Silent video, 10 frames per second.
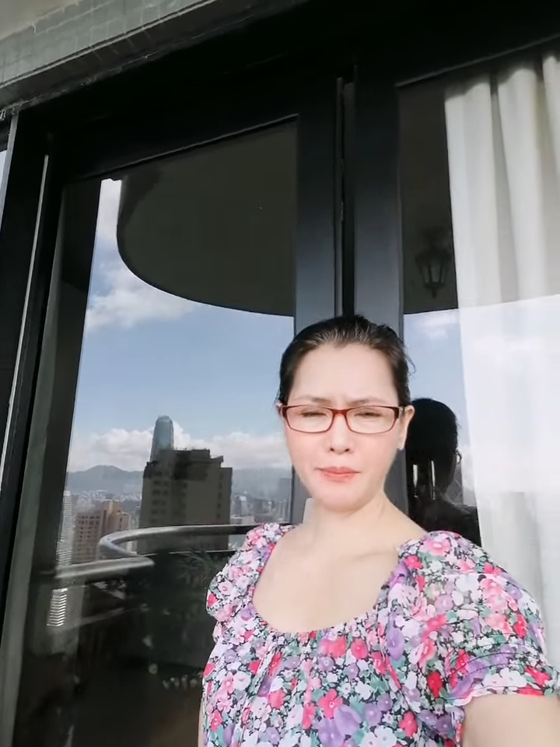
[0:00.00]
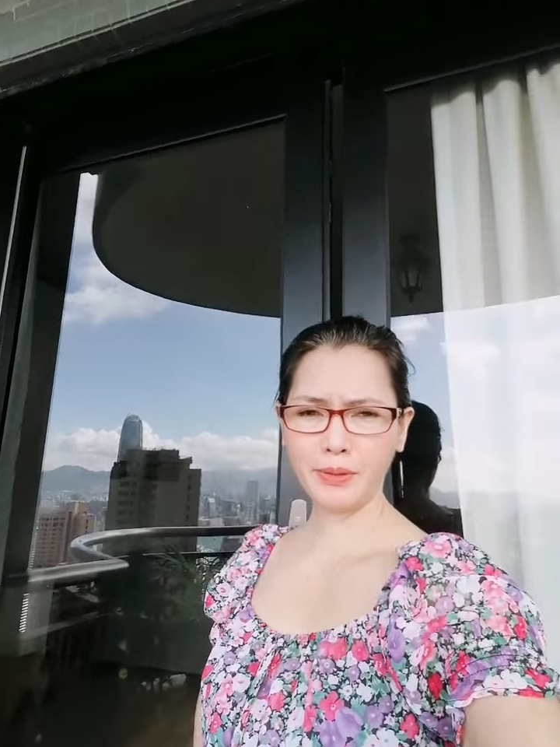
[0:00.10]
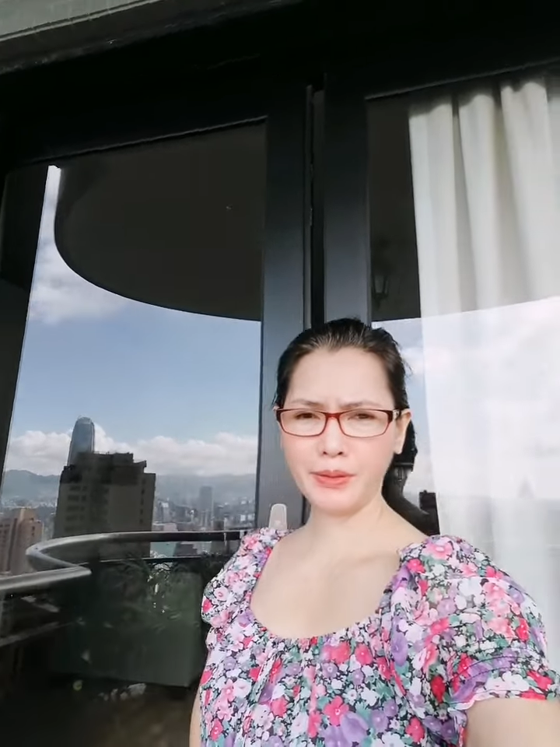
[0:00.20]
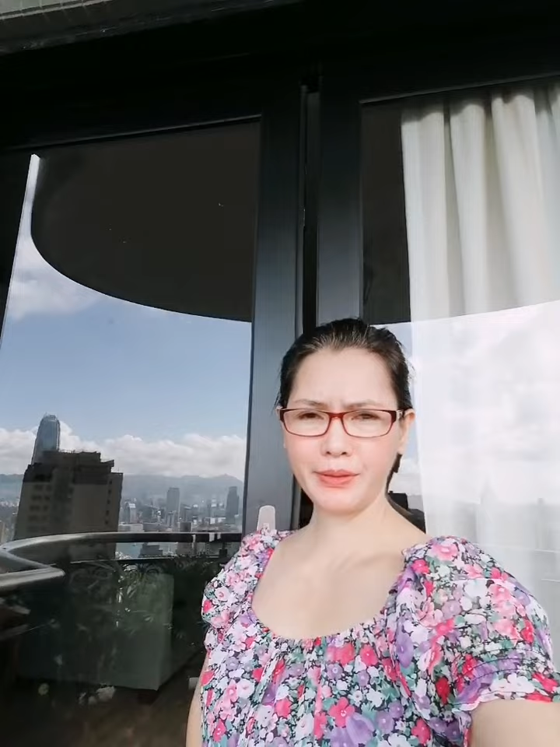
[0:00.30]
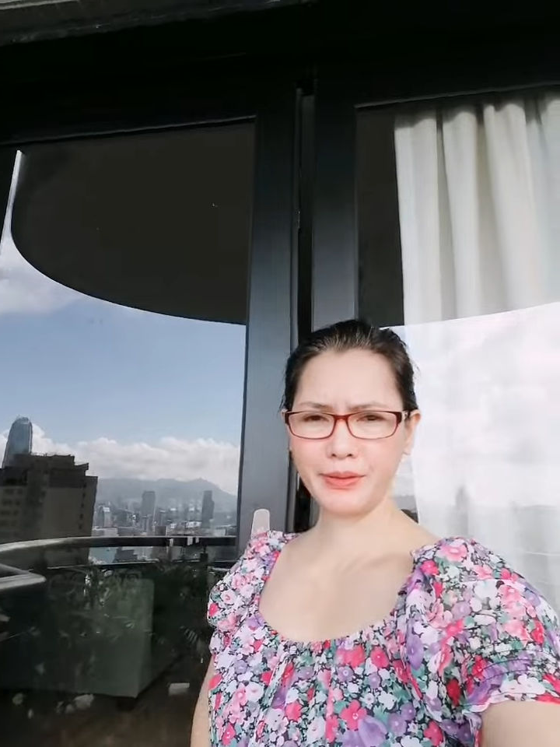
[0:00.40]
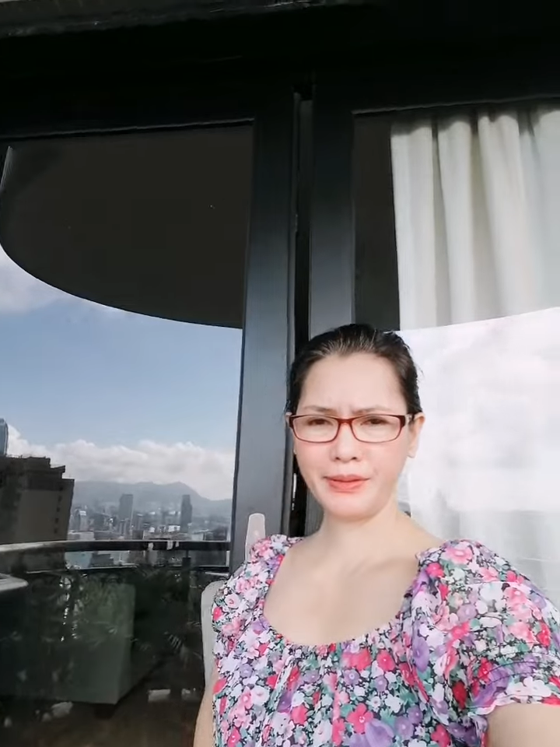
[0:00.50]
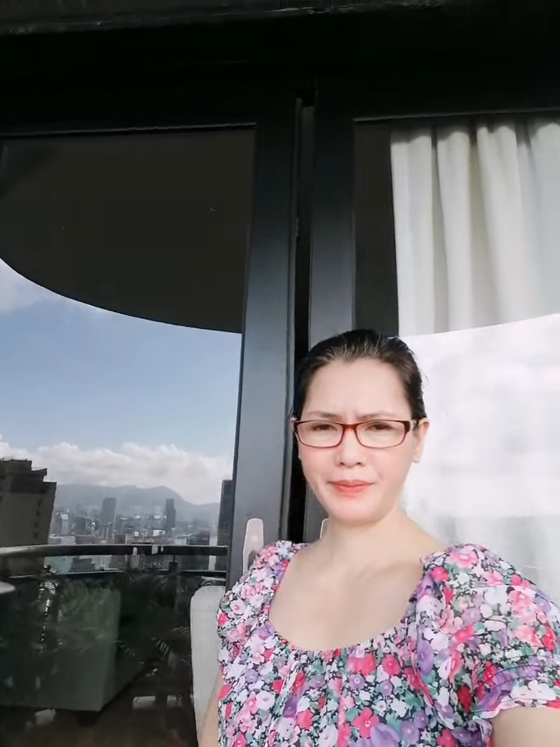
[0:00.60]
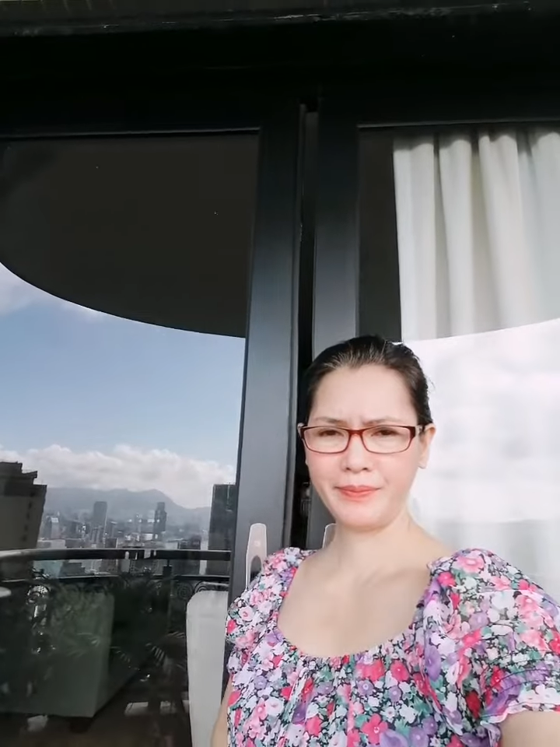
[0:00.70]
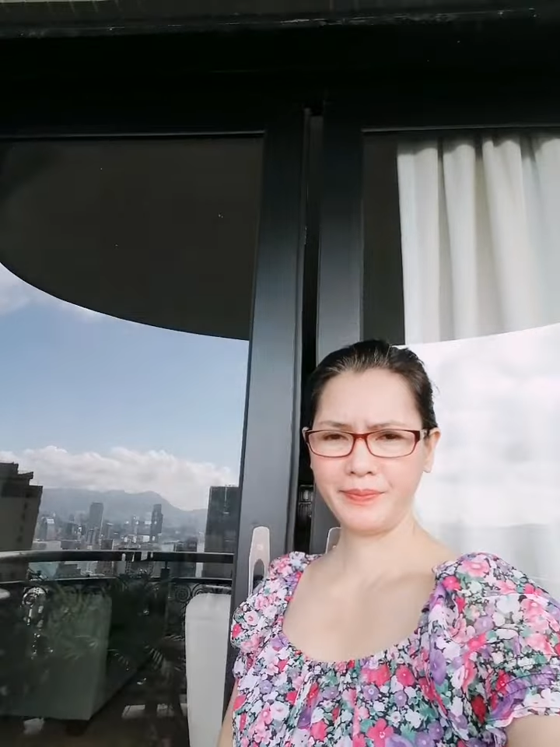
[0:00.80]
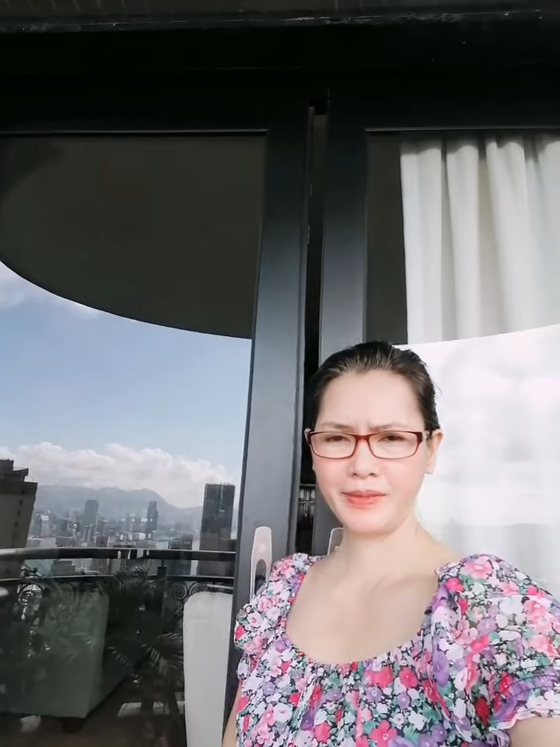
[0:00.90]
view
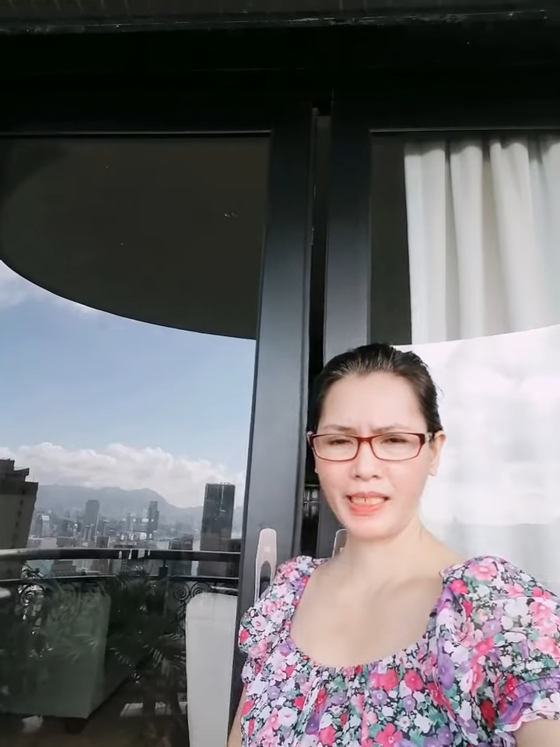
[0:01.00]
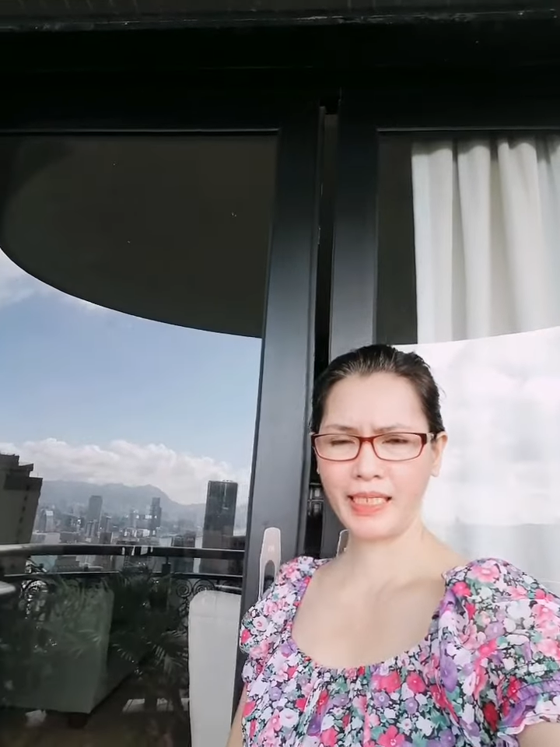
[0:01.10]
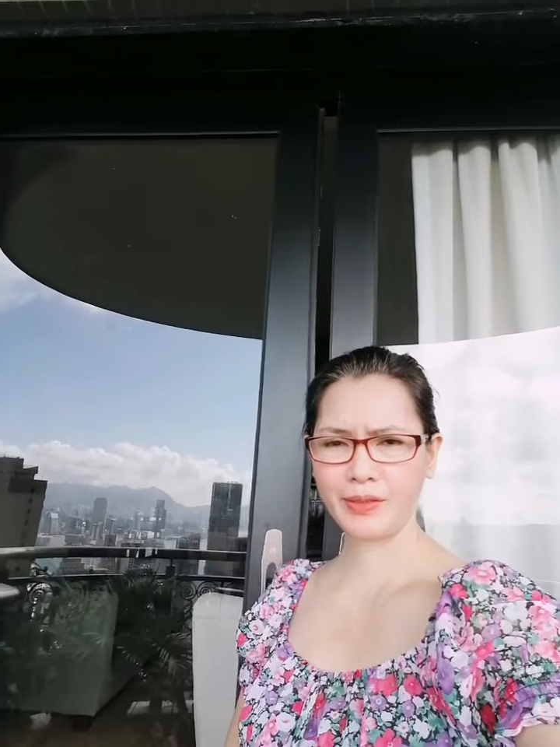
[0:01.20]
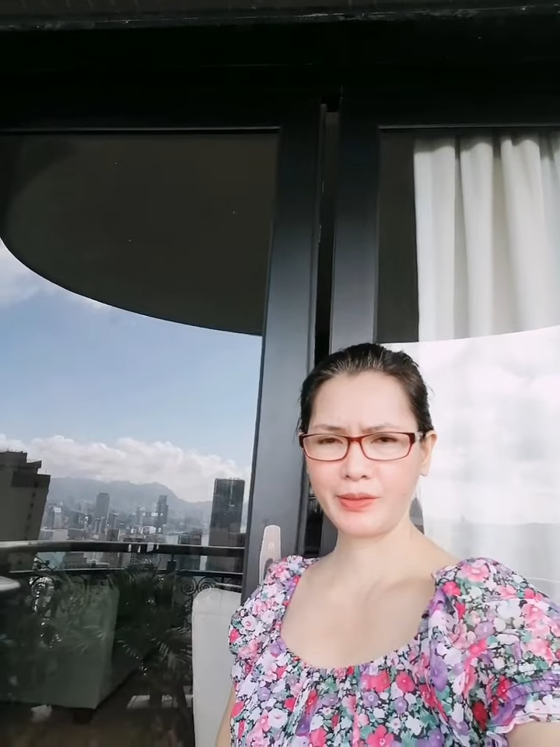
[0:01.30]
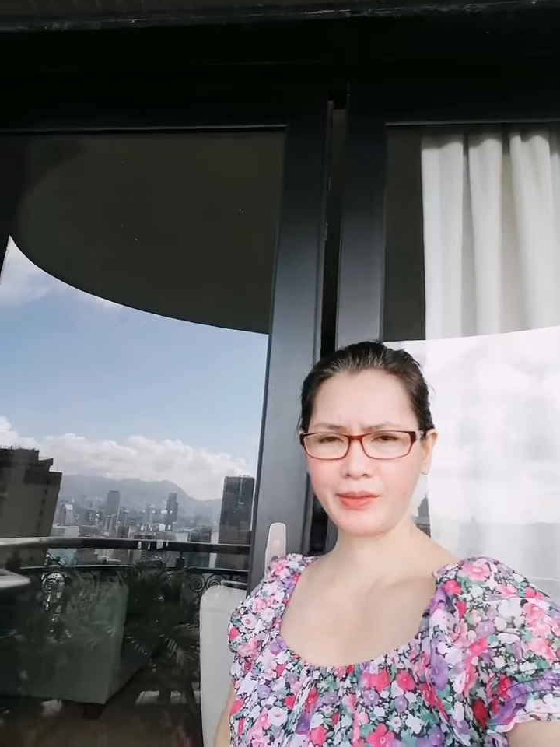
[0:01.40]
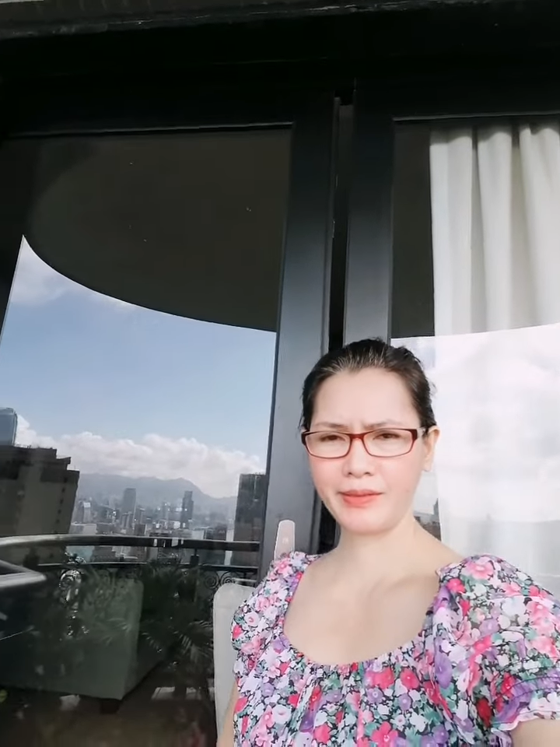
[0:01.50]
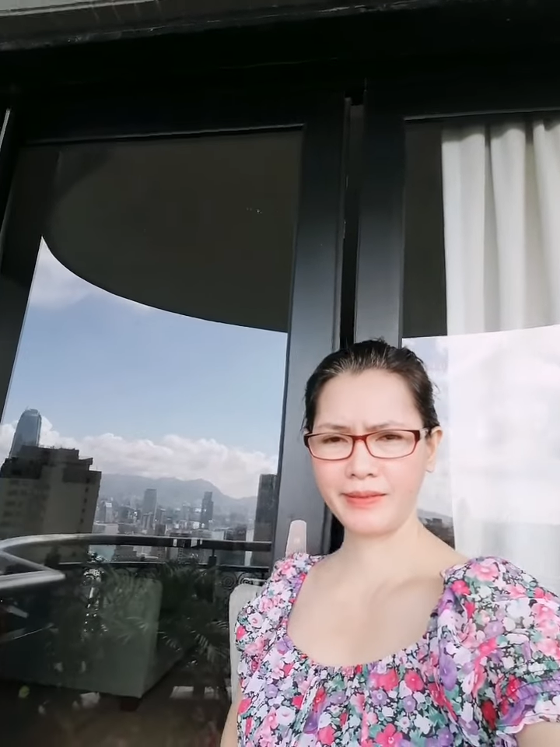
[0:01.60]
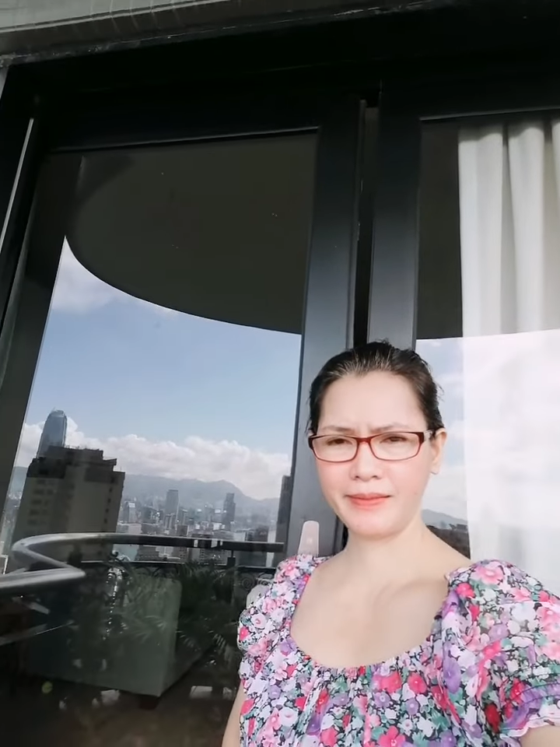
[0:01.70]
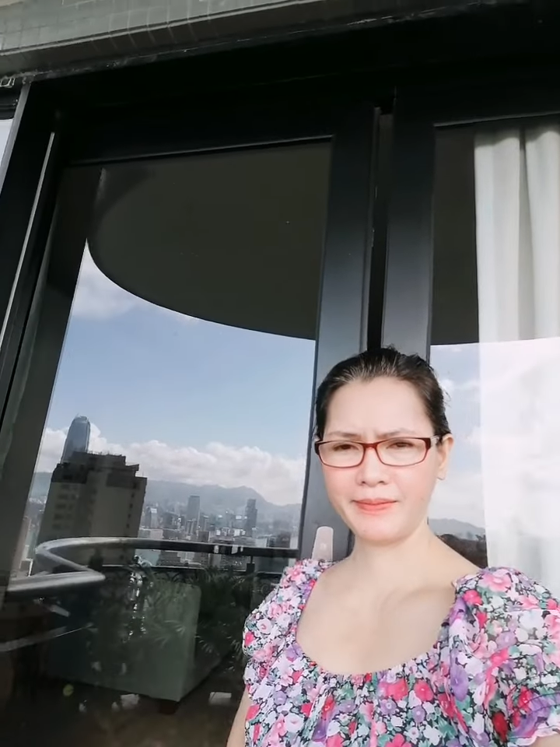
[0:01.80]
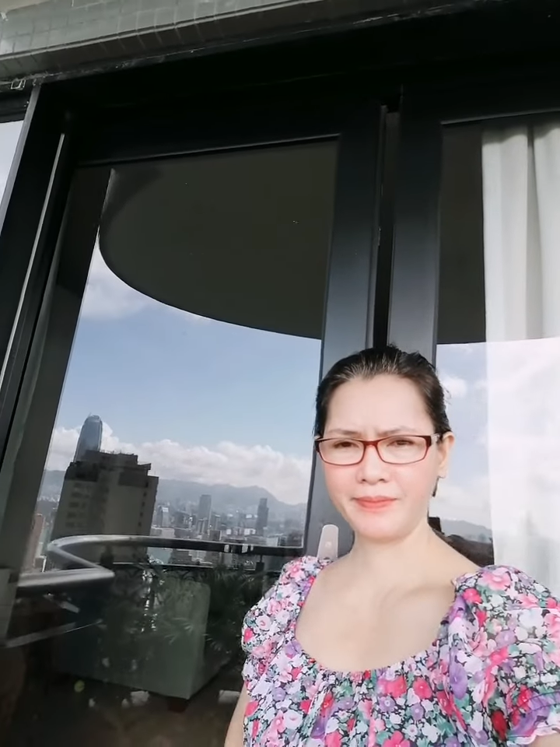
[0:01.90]
sa likod ko.